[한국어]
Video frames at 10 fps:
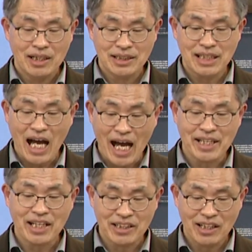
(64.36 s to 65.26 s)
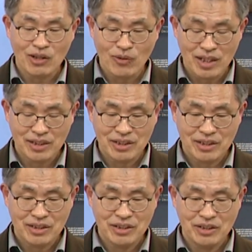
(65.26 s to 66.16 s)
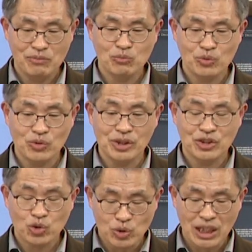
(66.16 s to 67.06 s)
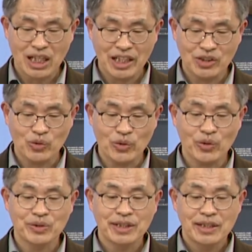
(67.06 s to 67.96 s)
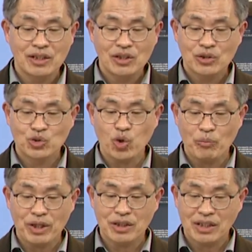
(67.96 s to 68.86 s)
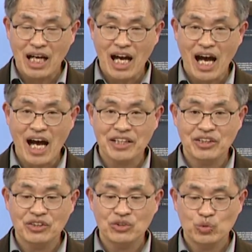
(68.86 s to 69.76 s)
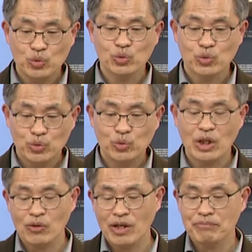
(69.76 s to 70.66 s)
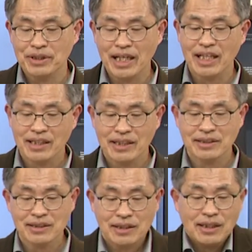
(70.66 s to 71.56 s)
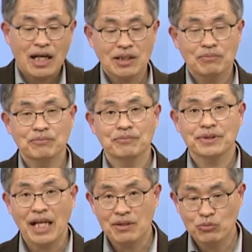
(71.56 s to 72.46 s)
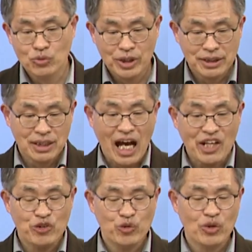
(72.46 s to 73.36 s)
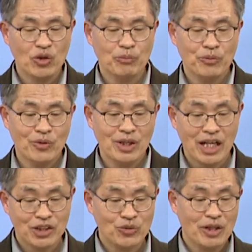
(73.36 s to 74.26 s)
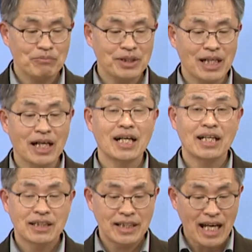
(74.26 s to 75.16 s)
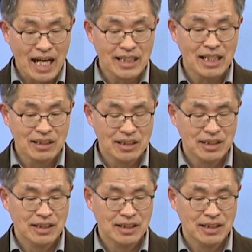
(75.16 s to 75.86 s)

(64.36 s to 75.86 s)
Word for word: 그래서 안양이라고 하는 인물을 초상화이고요. 초명은 안유, 유라고 합니다. 그래서 가끔 다른 문헌에서는 안유라고 표현을 하기도 합니다. 근 네, 안향으로